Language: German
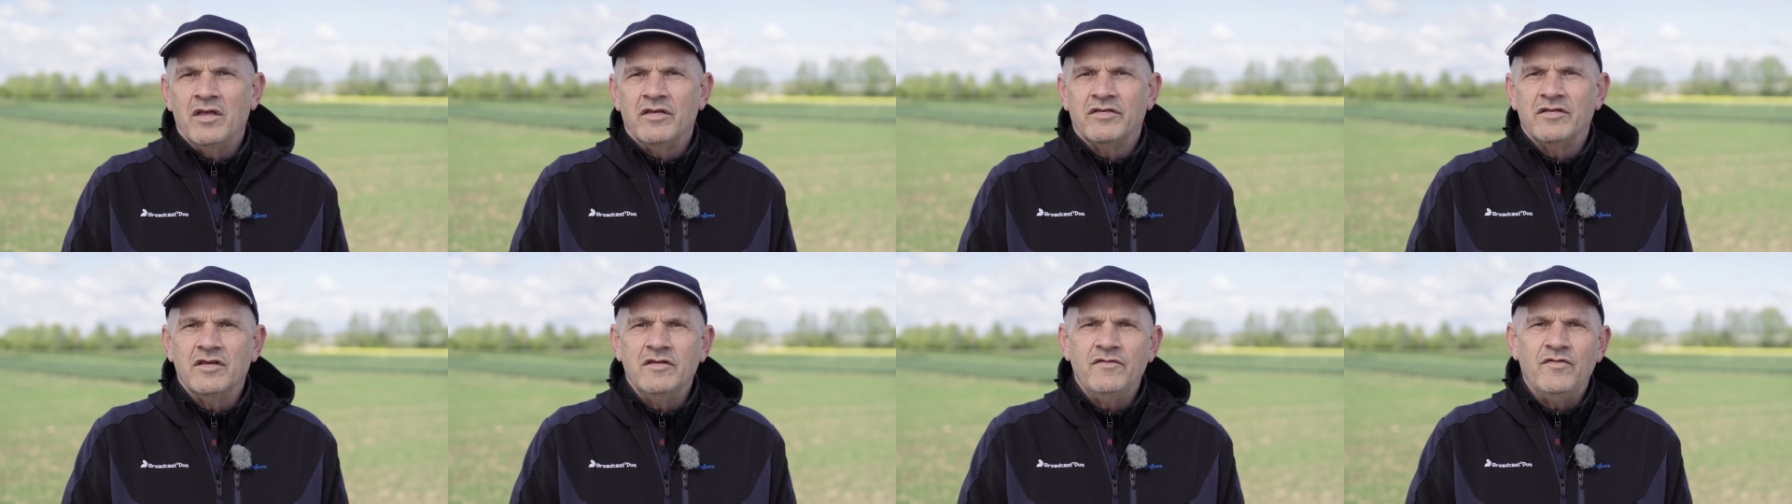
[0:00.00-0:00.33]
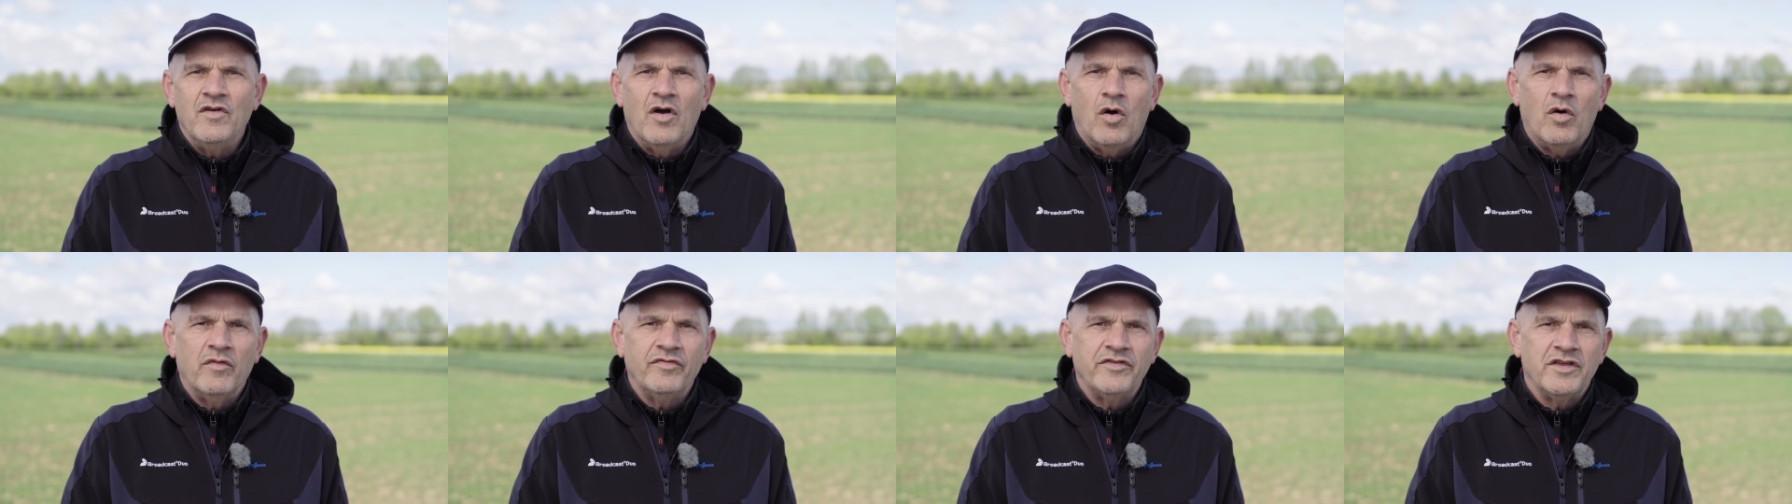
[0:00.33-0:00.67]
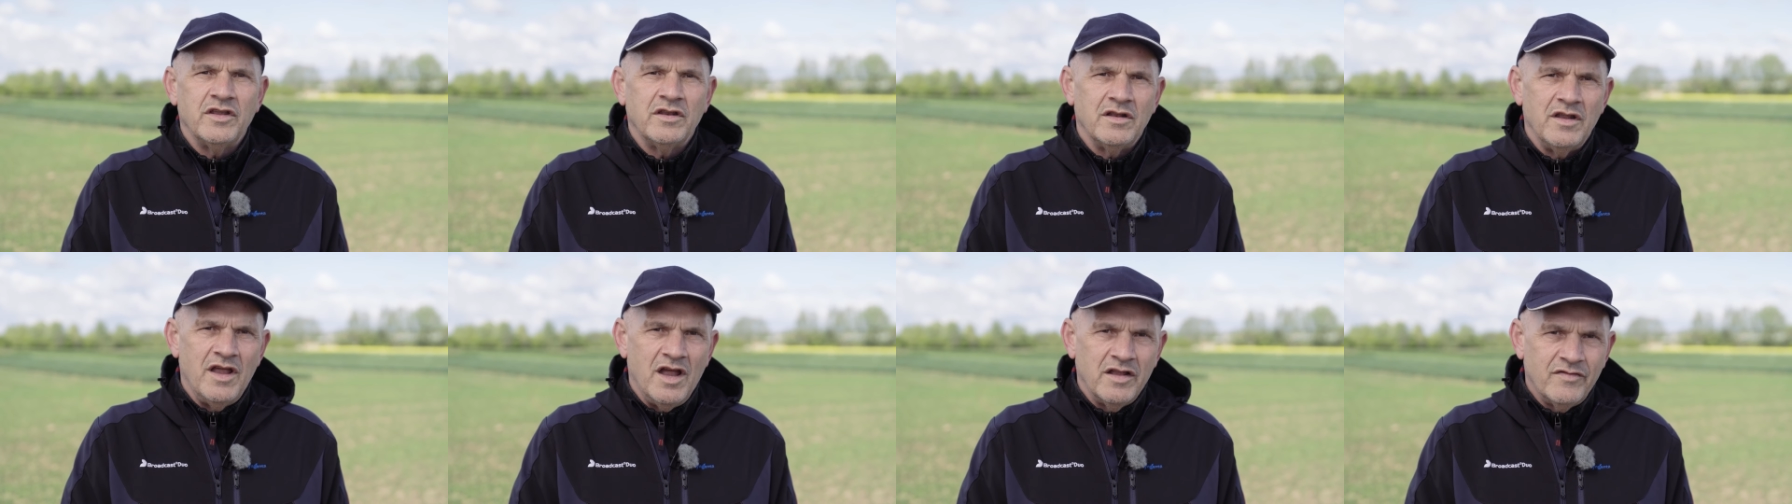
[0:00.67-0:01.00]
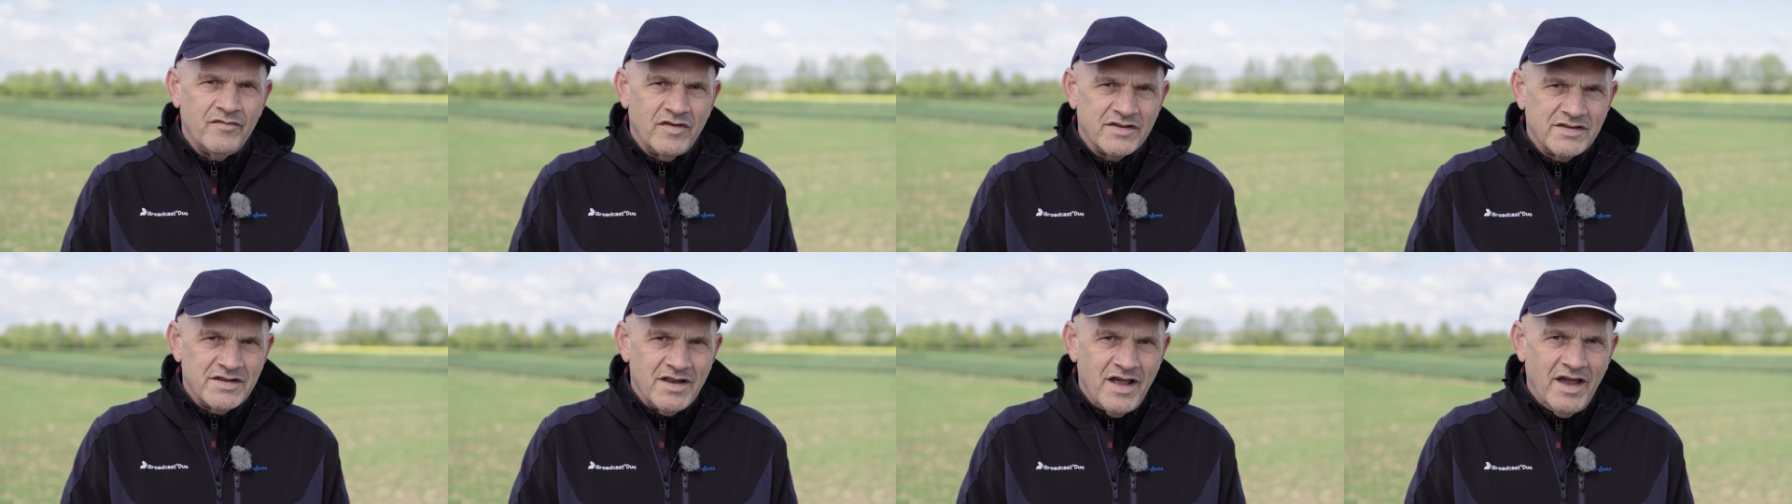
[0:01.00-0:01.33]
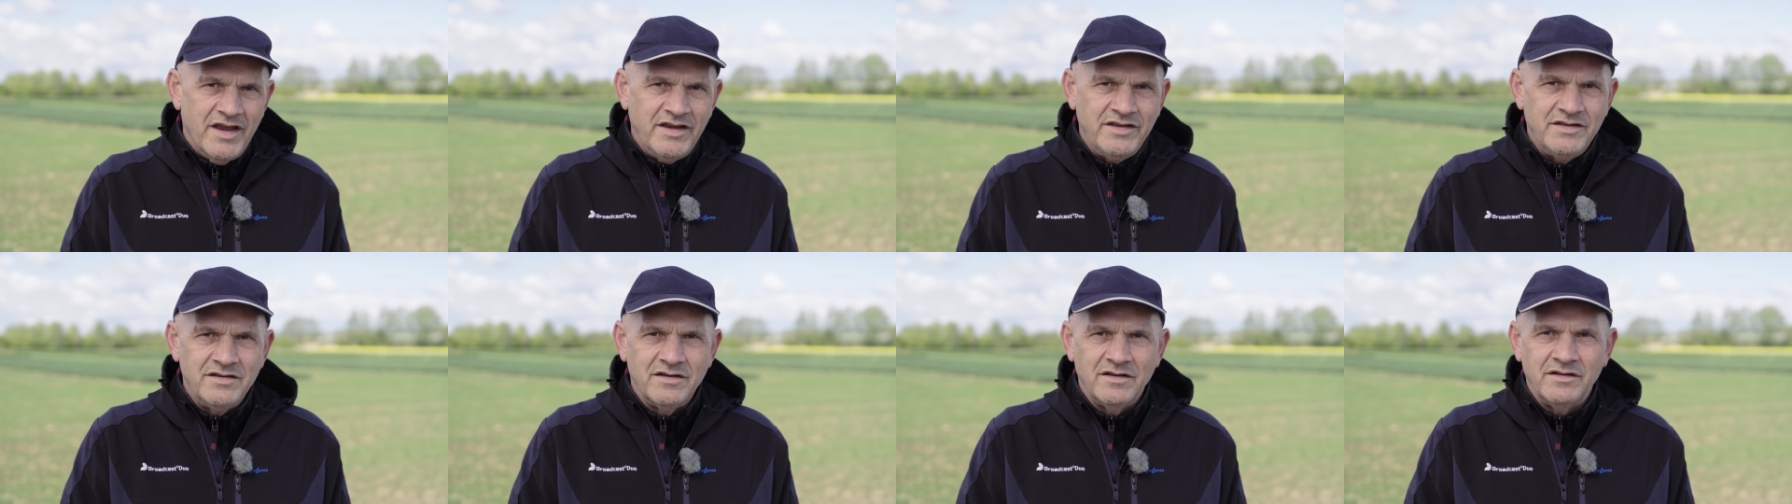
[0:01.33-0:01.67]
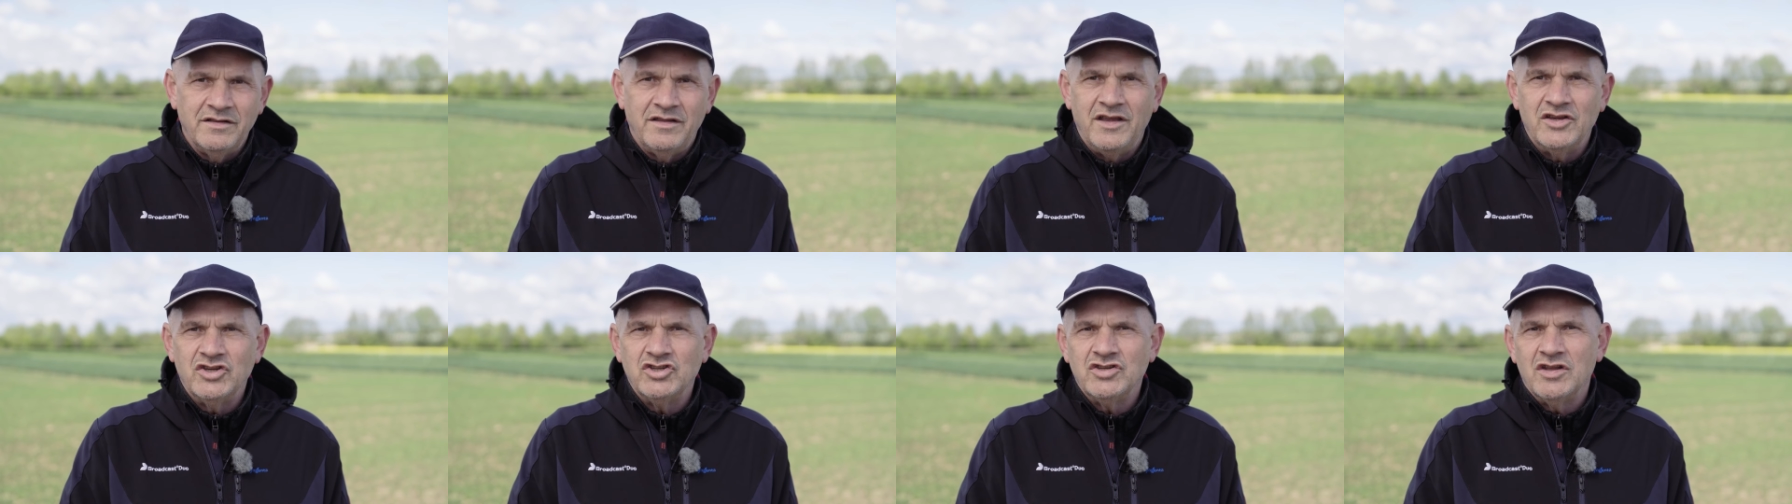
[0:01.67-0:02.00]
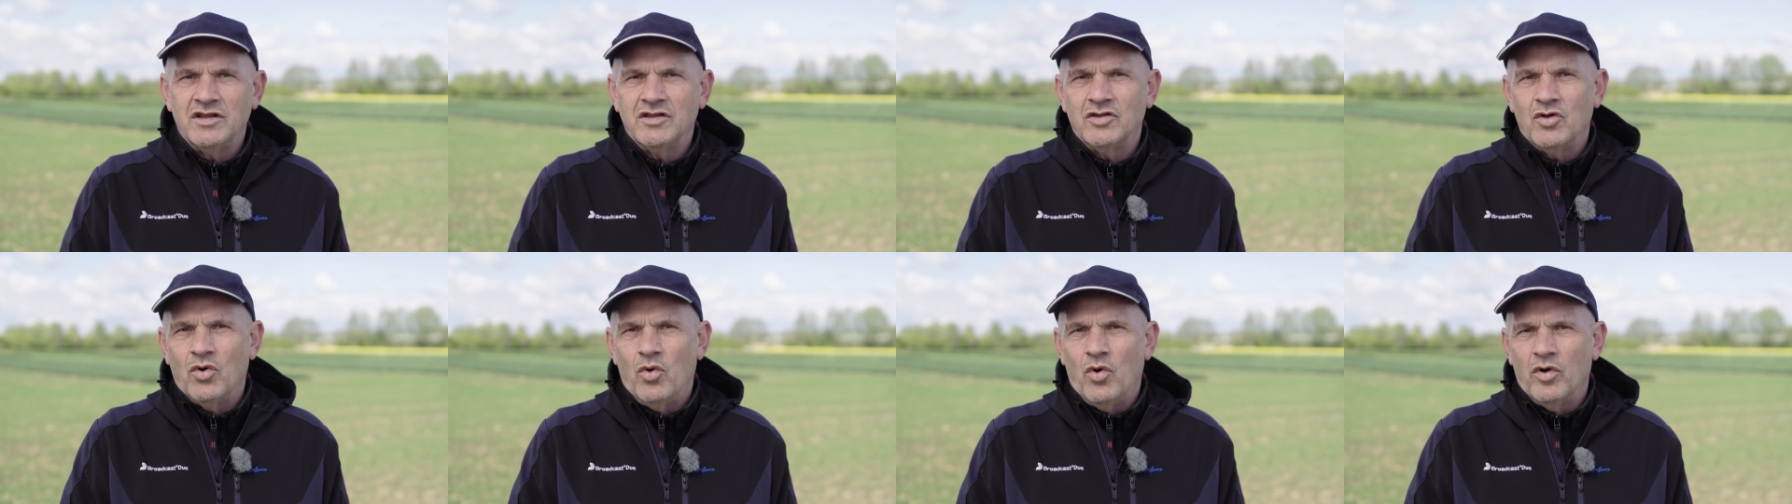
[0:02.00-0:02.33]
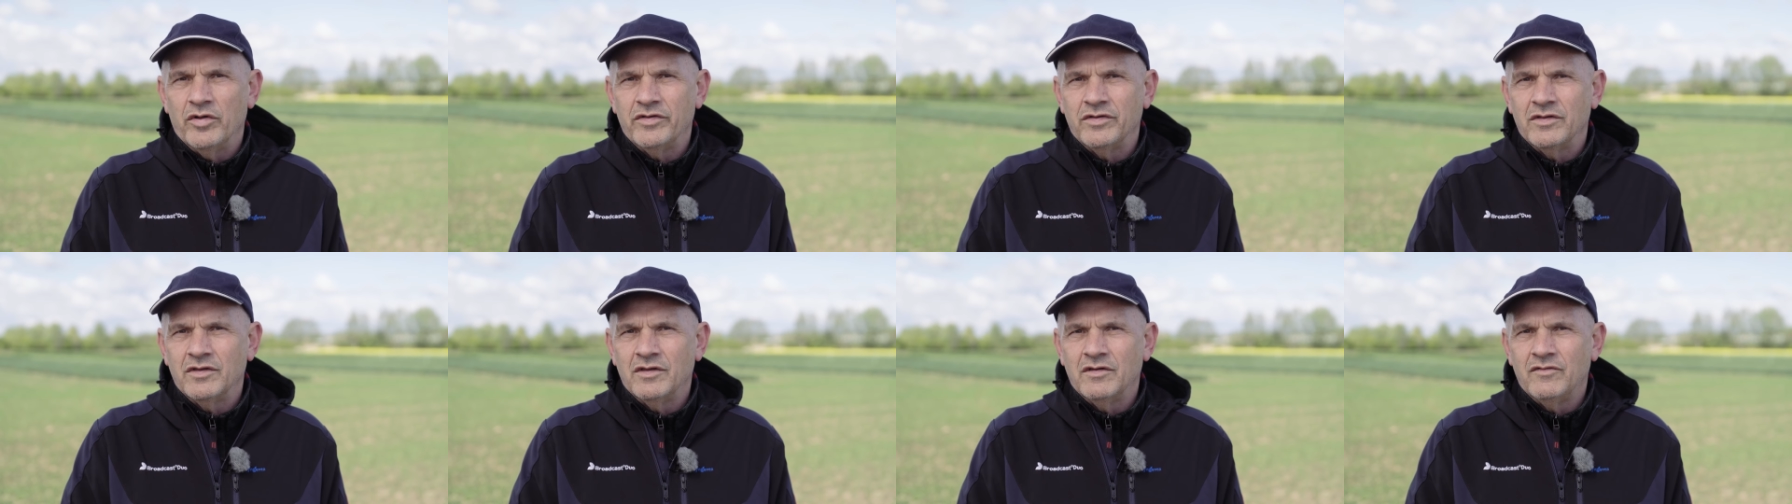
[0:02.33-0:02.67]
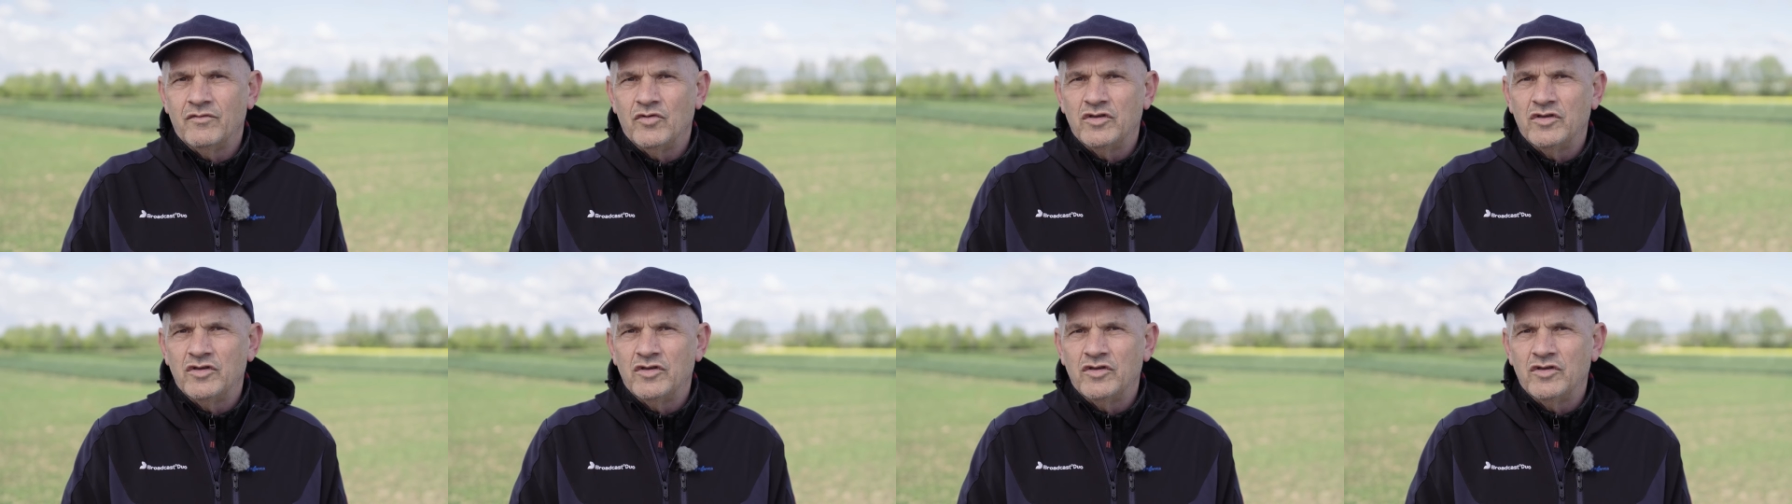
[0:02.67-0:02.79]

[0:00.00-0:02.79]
Sind wir auf den etwas leichteren D-Standorten,